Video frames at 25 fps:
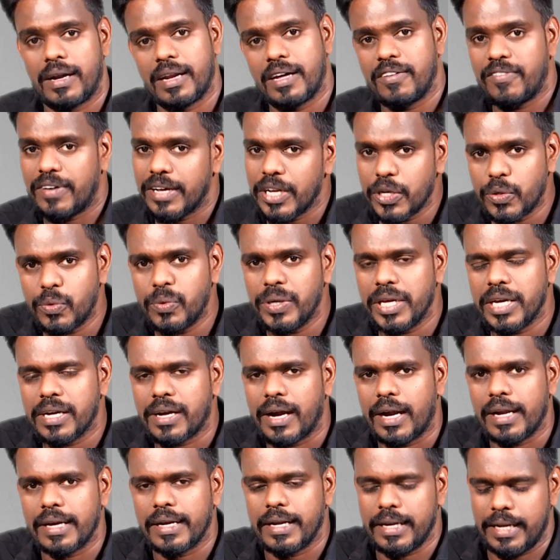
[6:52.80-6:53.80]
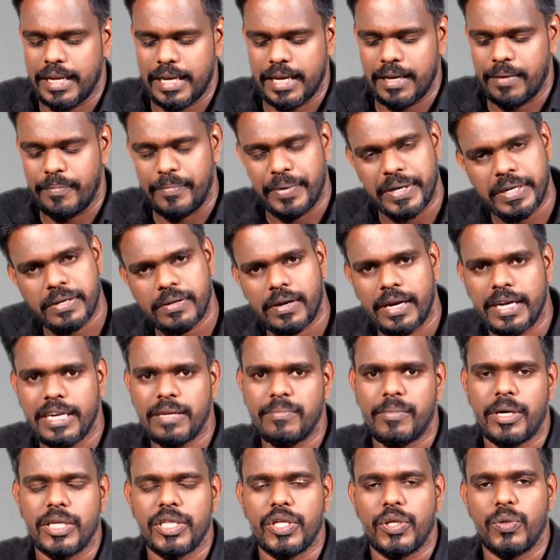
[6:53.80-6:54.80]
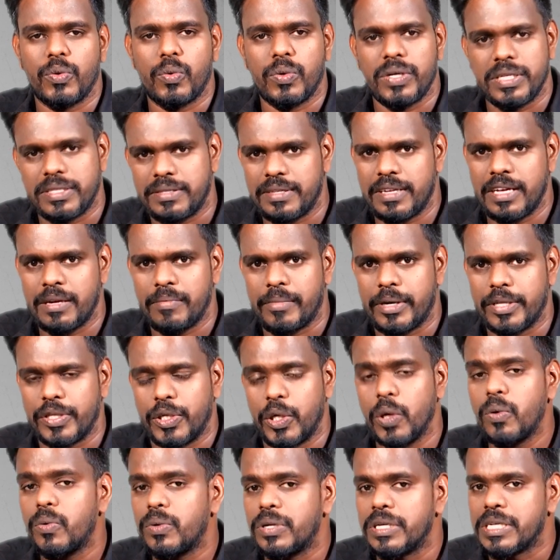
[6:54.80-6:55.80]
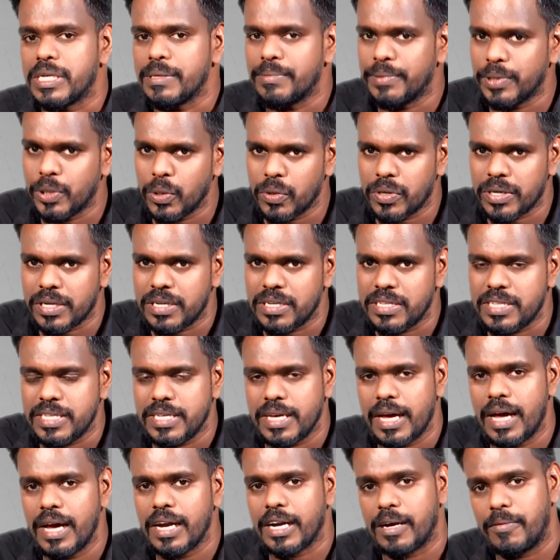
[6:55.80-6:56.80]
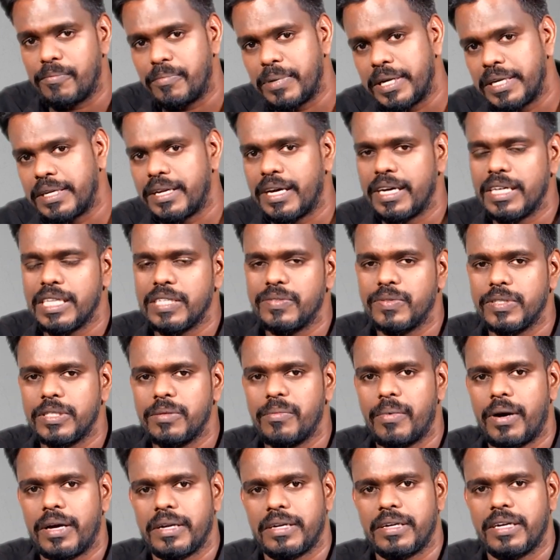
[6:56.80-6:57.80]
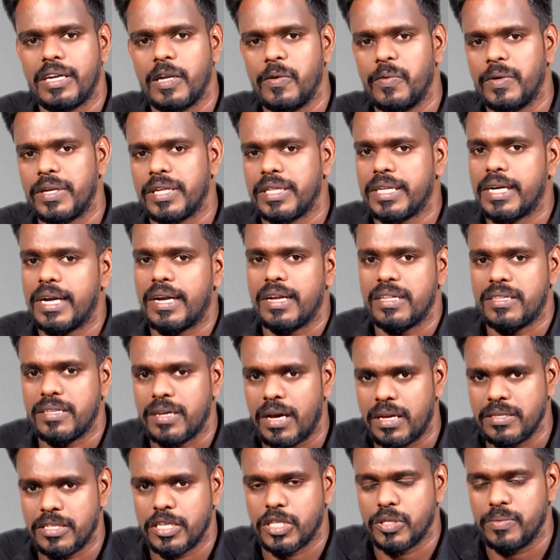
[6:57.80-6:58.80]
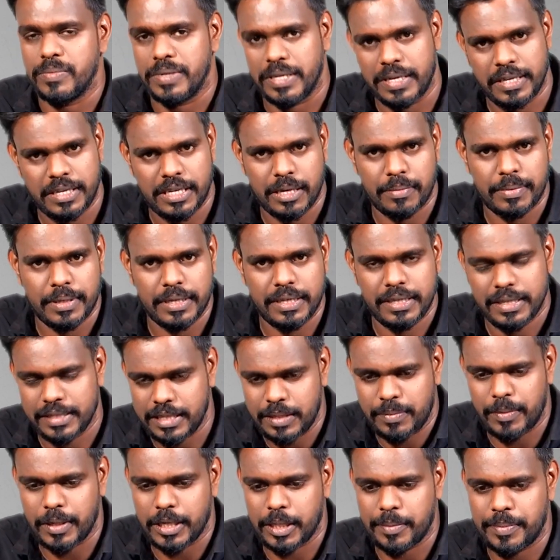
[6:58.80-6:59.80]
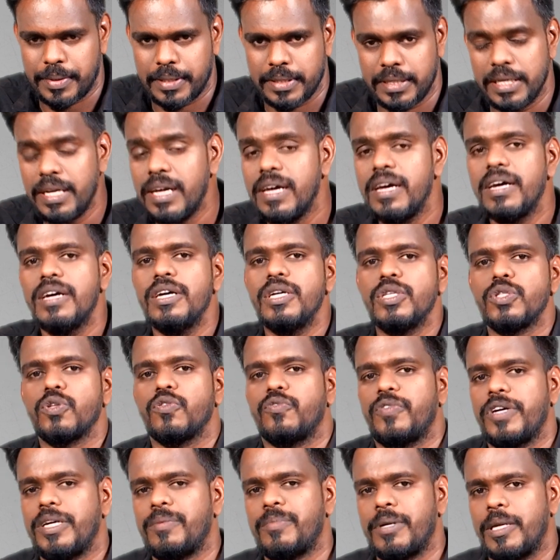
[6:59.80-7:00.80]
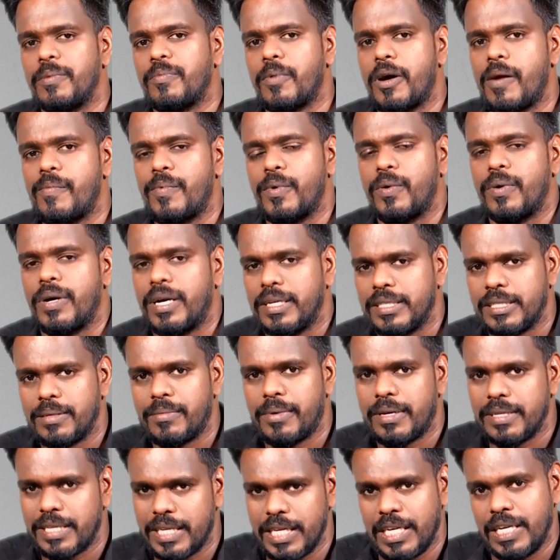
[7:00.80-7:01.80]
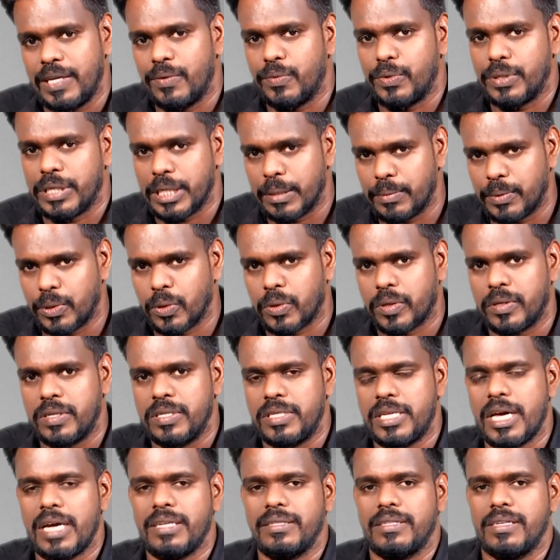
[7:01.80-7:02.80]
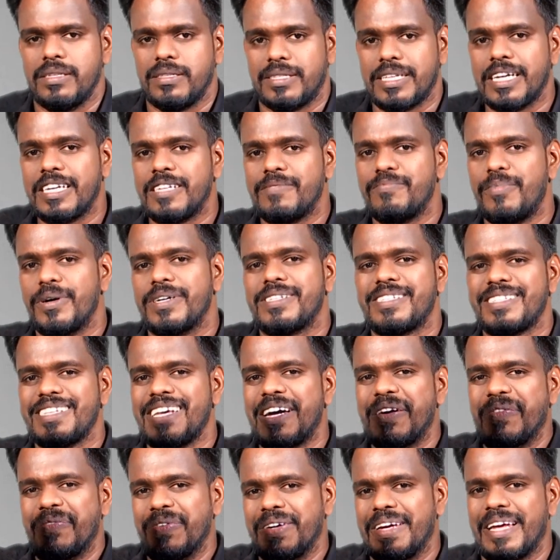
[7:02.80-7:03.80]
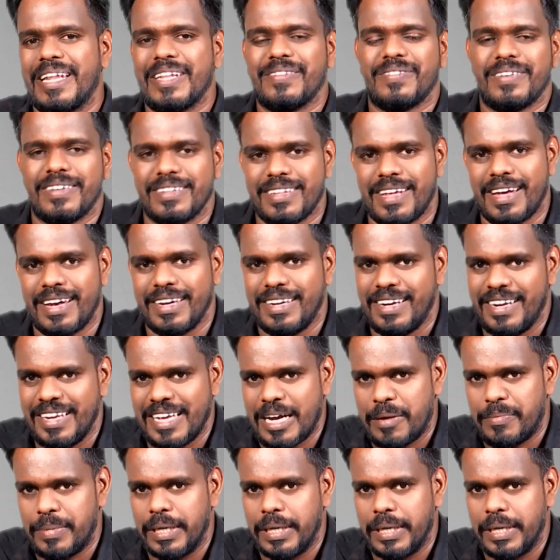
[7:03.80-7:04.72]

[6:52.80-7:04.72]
ஆனால் வரக்கூடிய காலங்களில் பிட்காயின் மாதிரியோ எத்திரிய மாதிரியோ ஒரு கிரிப்டோ கரன்சியாக கம்ப்ளீட்டாக இதை வந்து மார்க்கெட்டில் விடுறதுக்கான சான்சஸும் இருக்குது அப்படின்னு எதிர்பார்க்கப்படுது ஸோ வெயிட் பண்ணி பார்ப்போம் அந்த மாதிரி ஒரு கிரிப்டோ கரன்சியாக இந்த ஜக் பக்ஸ் அப்படிங்கிறது வருதா இல்லையா